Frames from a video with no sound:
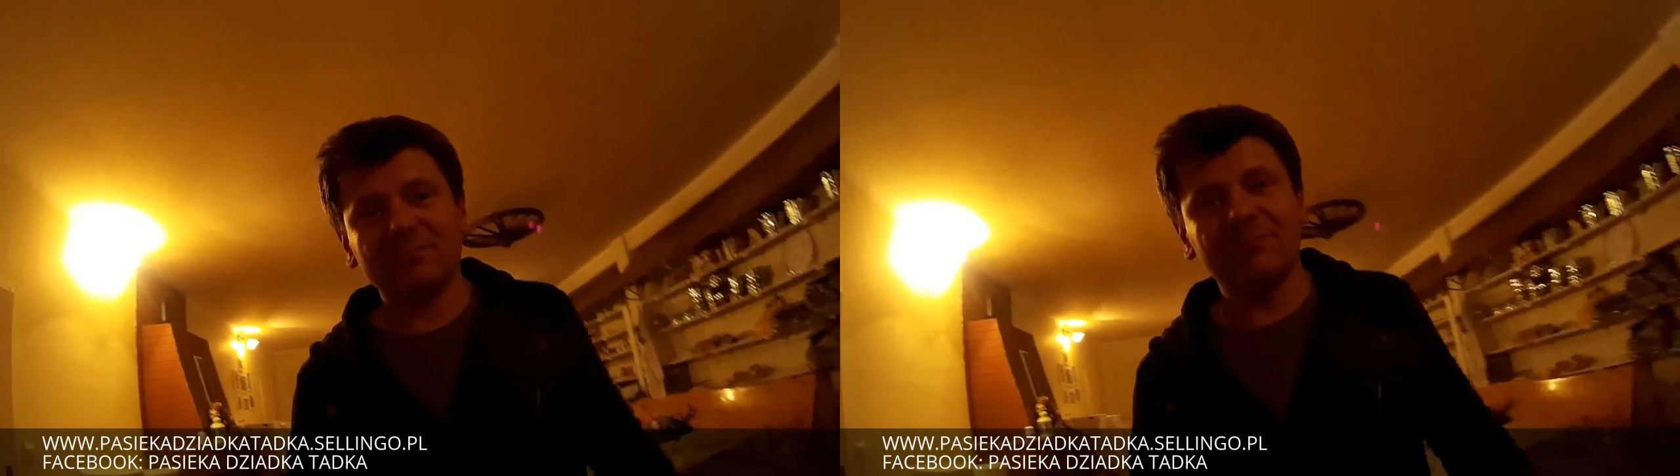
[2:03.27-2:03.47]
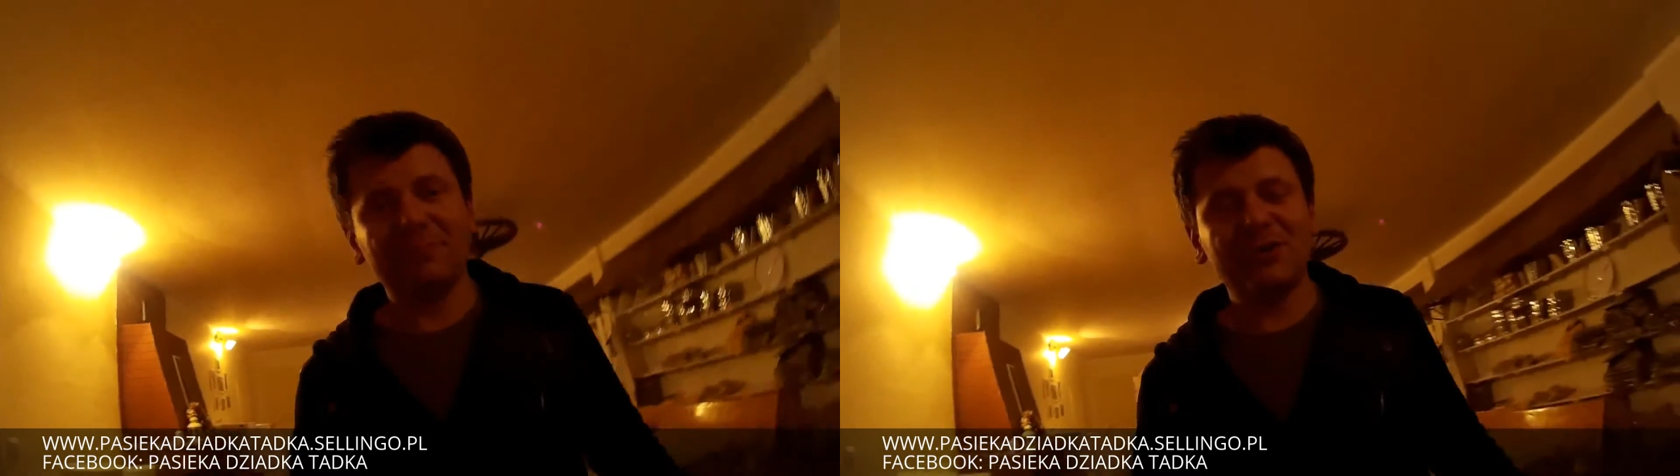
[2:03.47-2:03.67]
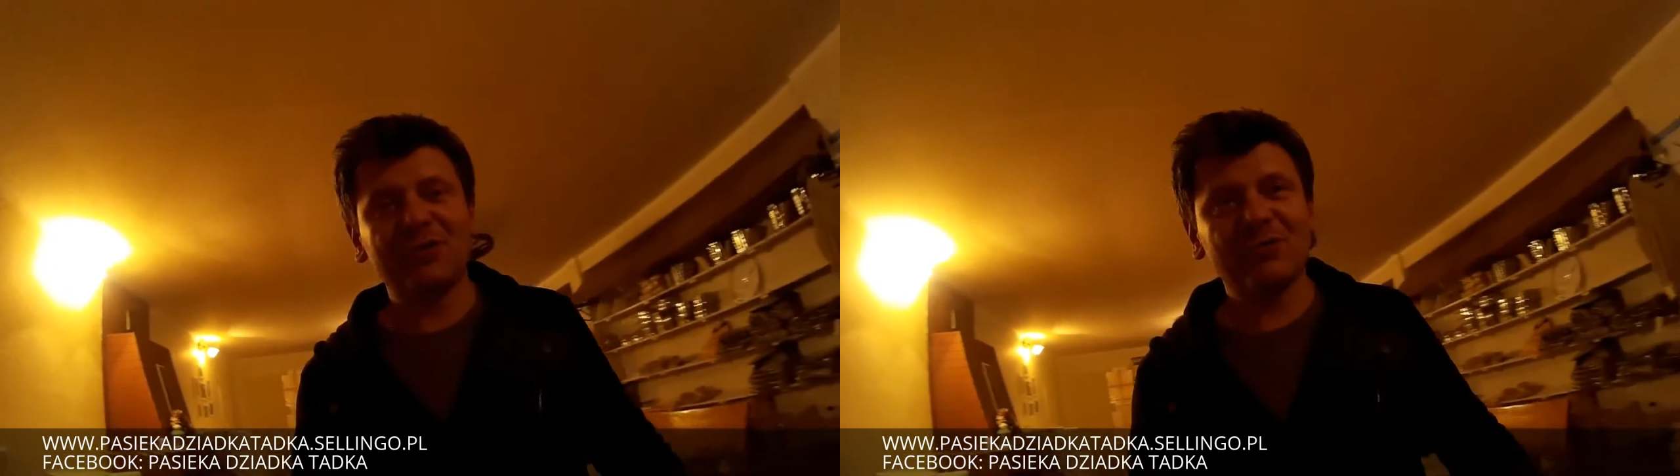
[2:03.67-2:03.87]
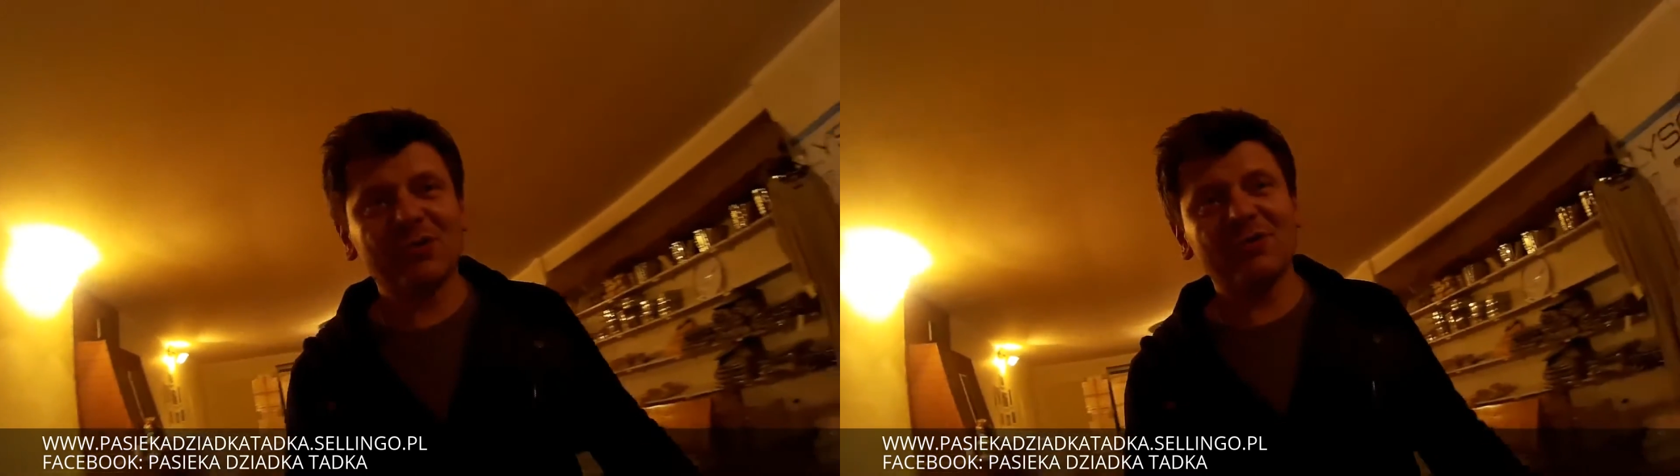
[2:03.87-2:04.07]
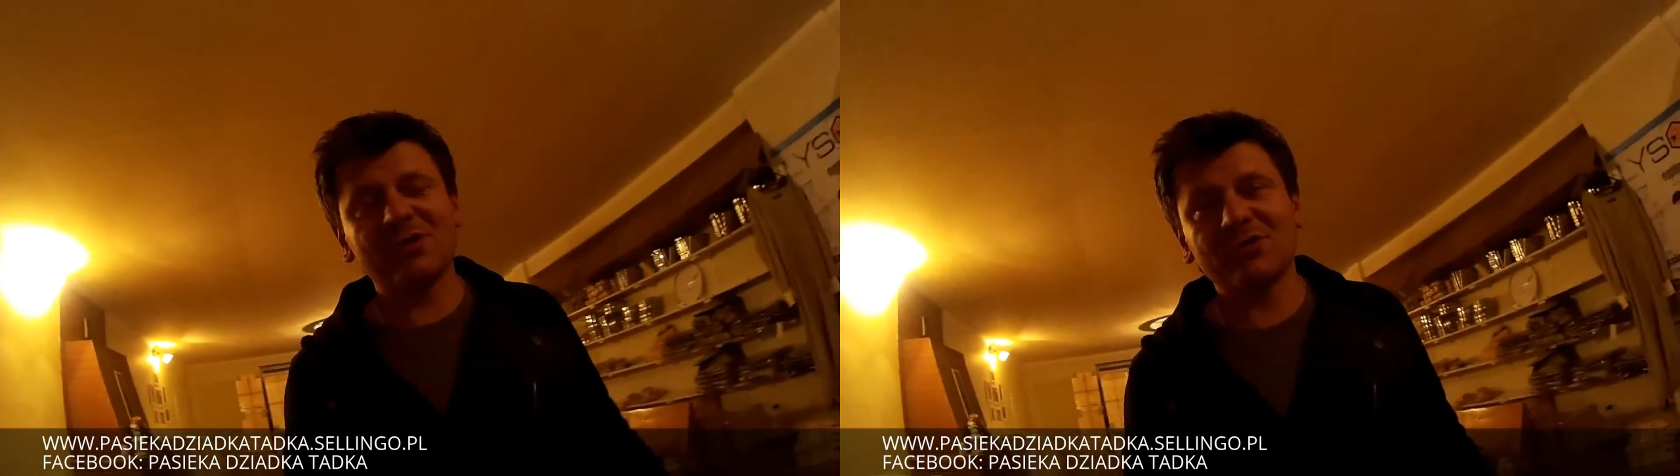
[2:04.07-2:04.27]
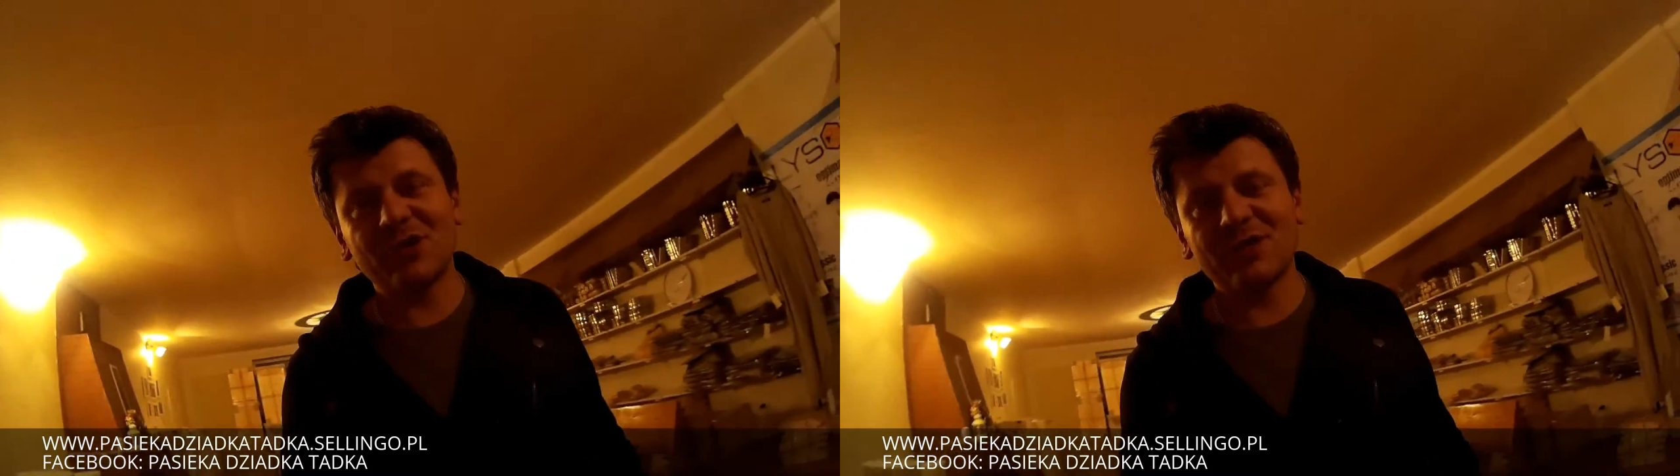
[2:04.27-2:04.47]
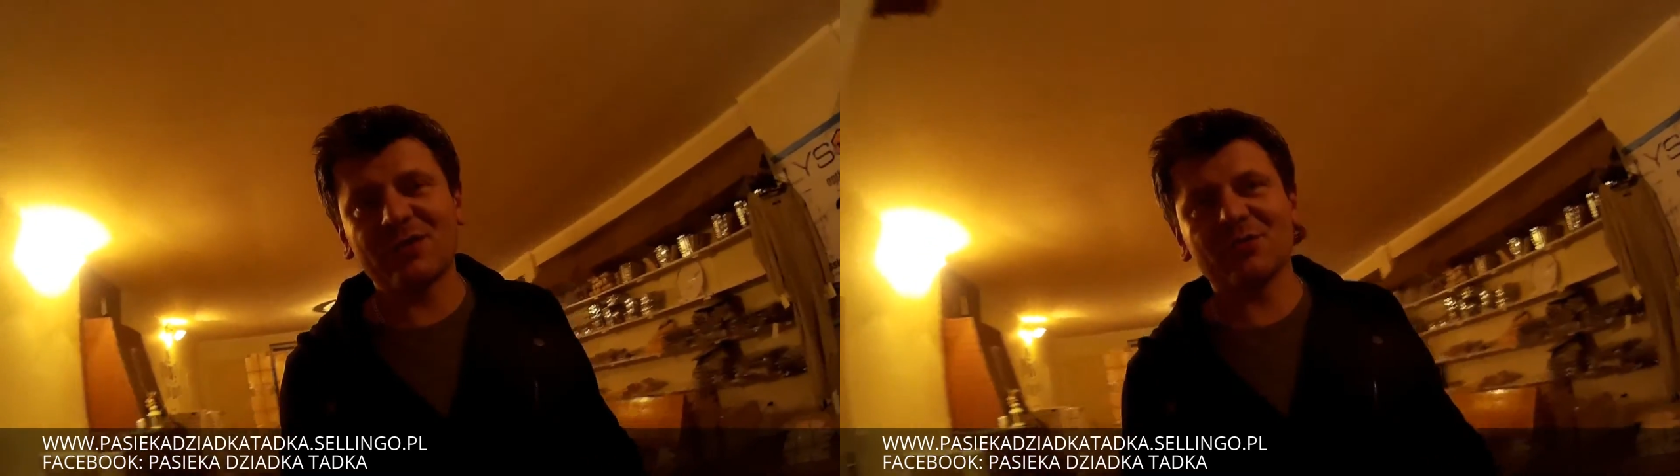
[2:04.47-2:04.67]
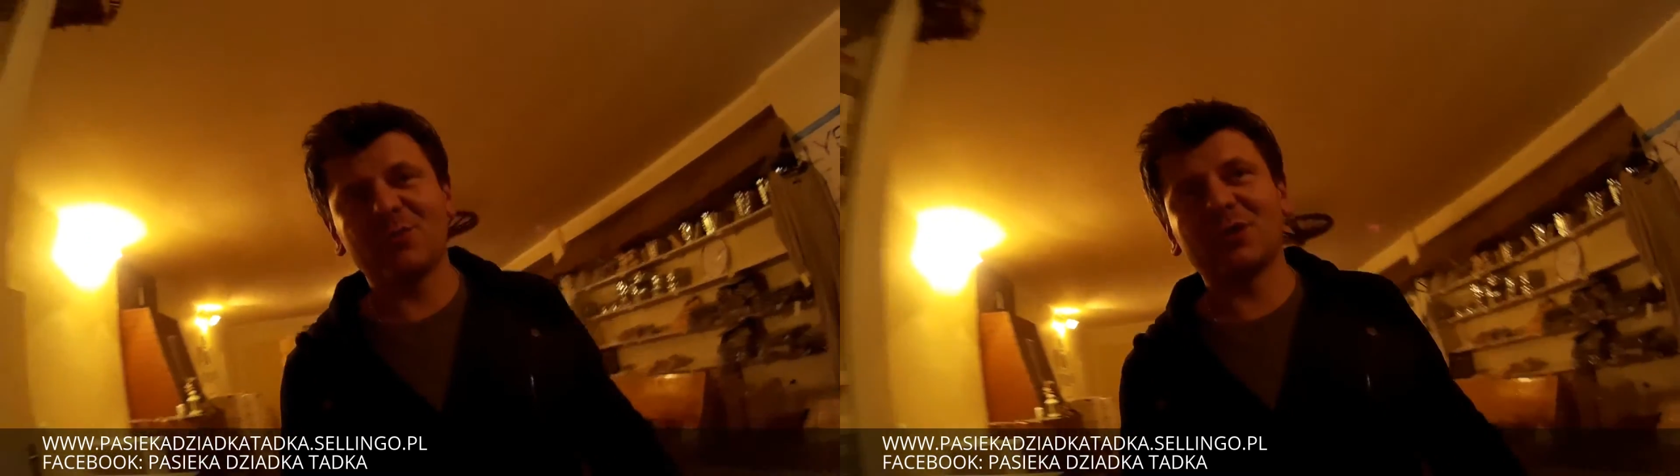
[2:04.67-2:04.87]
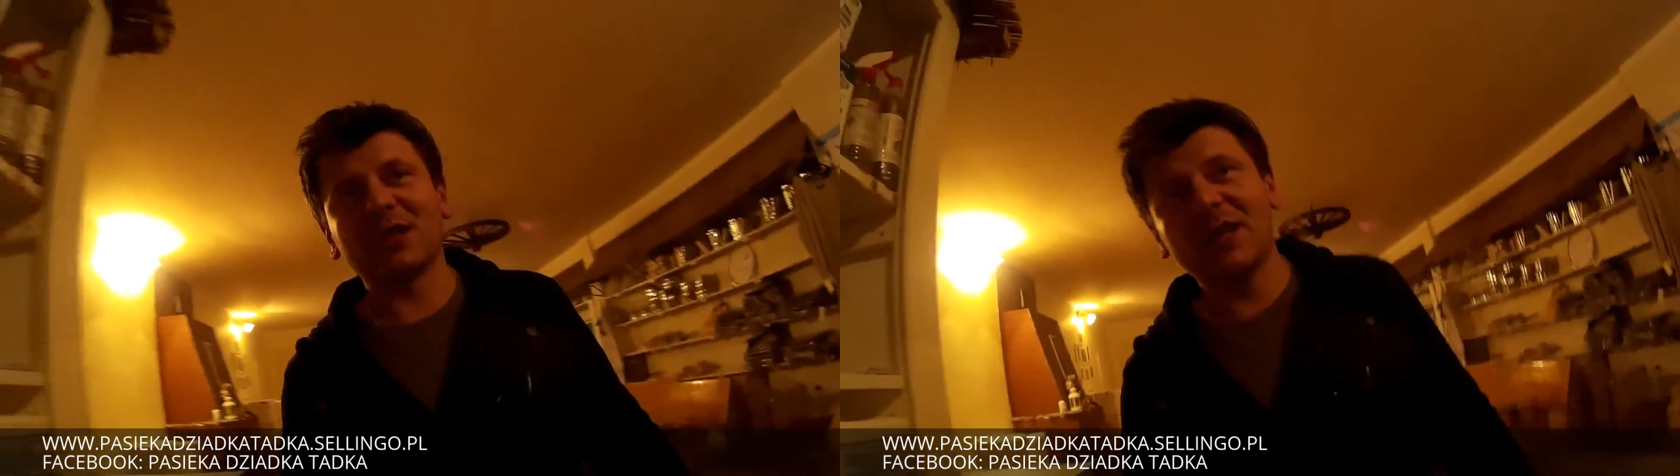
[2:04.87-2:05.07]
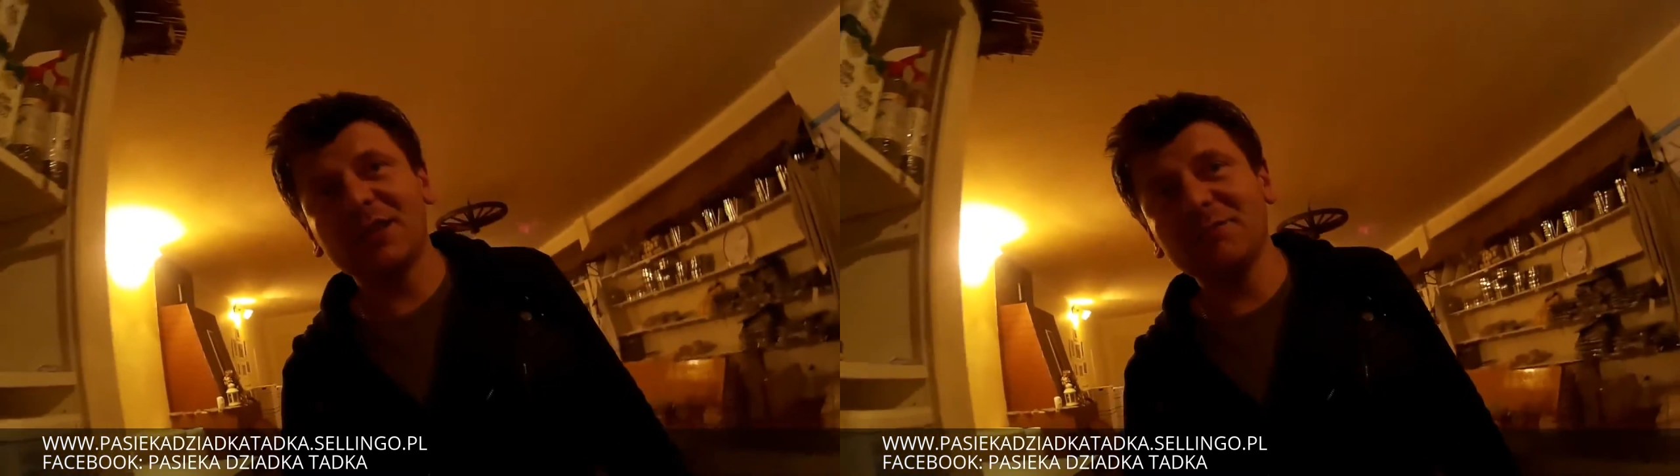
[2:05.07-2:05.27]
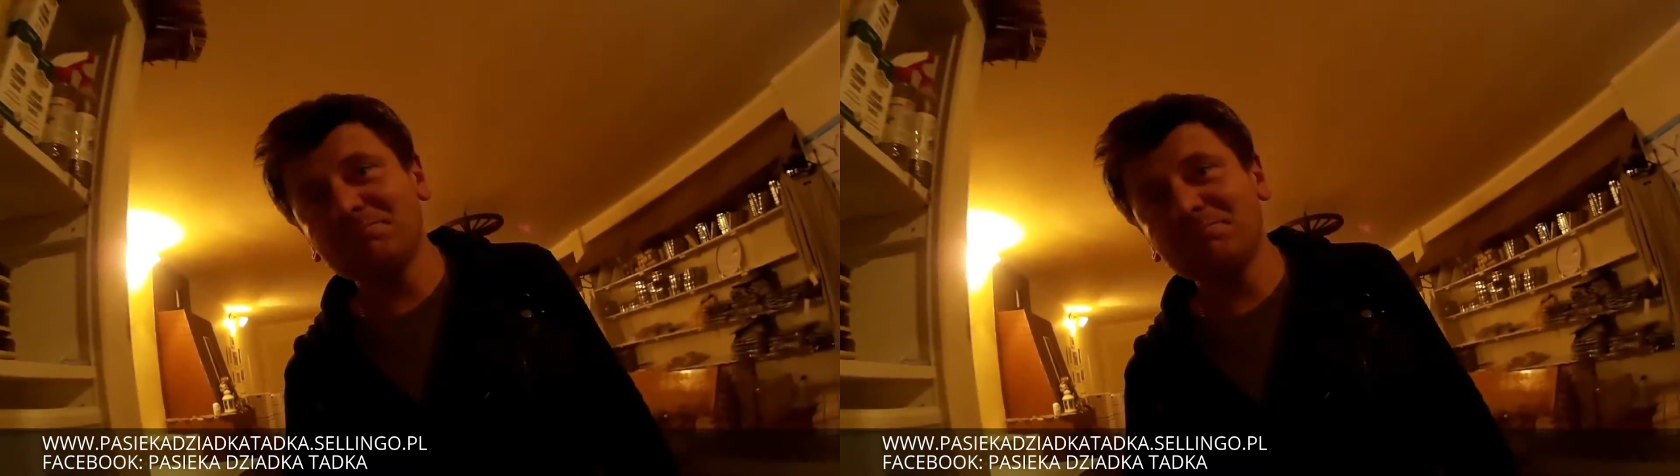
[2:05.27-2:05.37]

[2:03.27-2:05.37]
będziemy się dosyć często spotykali.